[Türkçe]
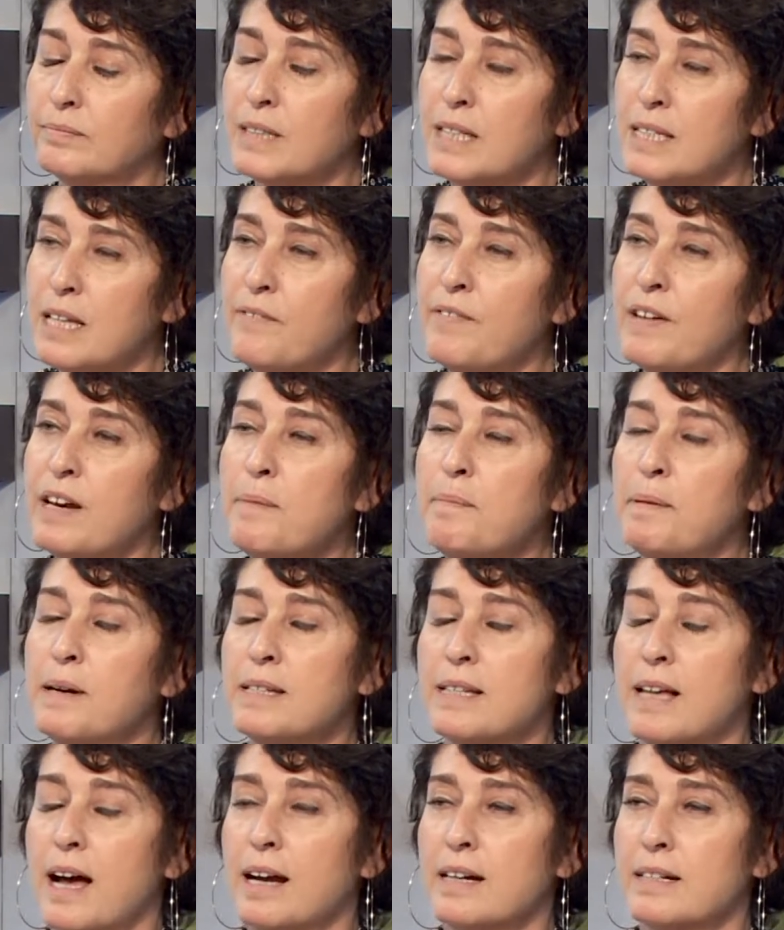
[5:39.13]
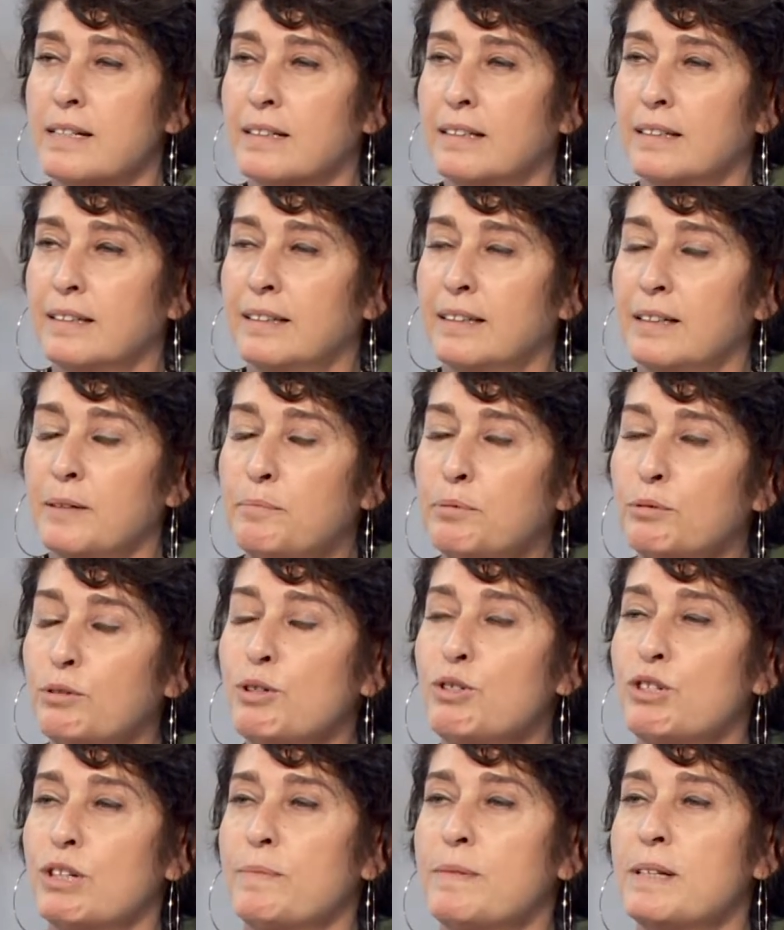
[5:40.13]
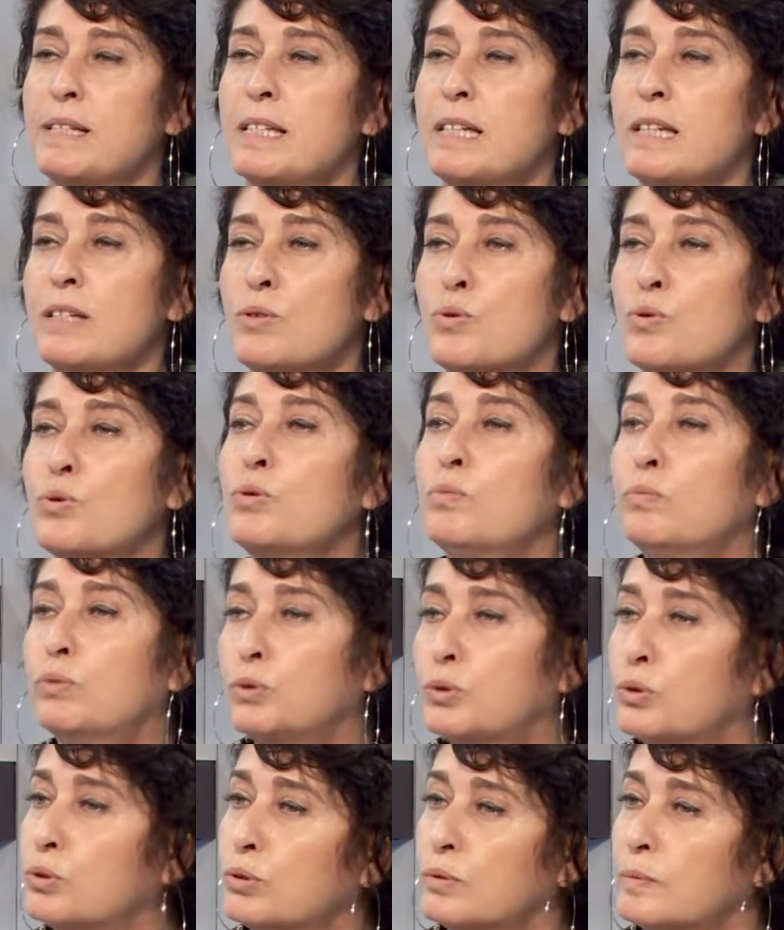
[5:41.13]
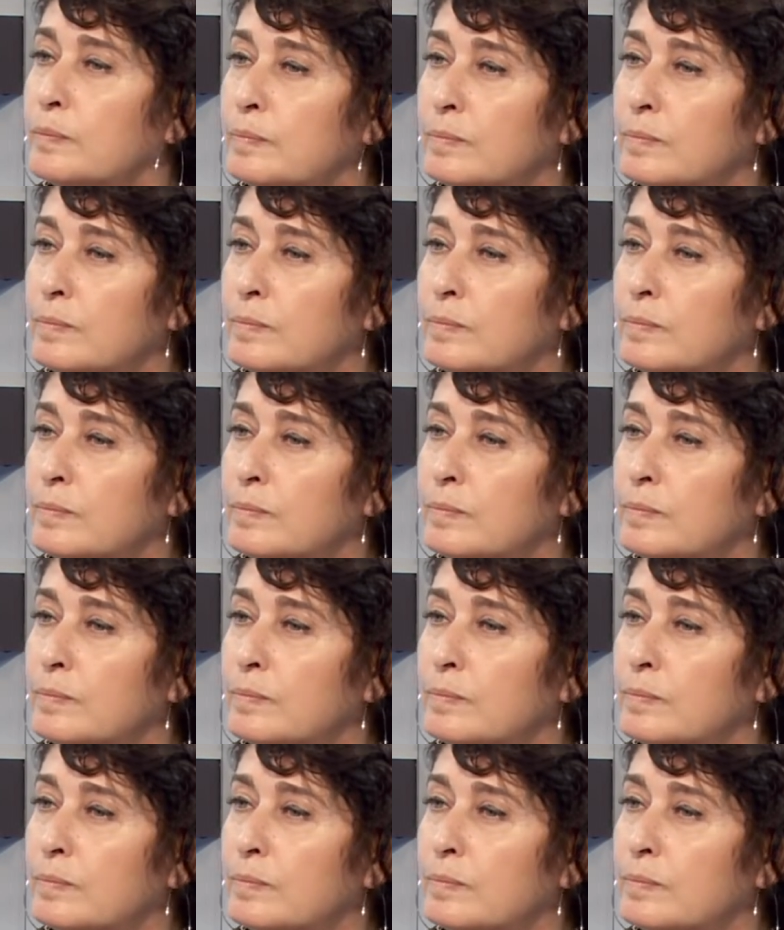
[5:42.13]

Seferi Pazar e, projemizi sunmuş